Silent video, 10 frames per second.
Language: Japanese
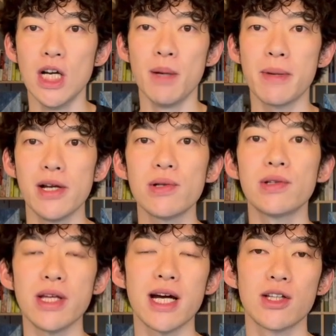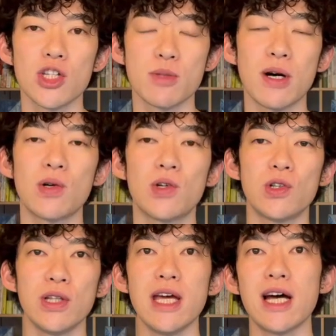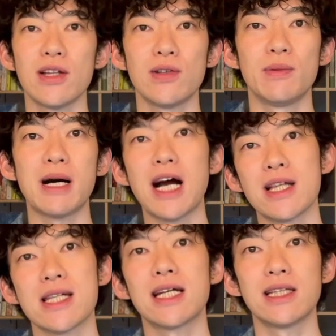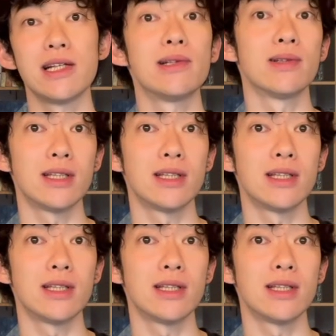まあよくね、あの、スマホで、あの、ばっか使ってる人っ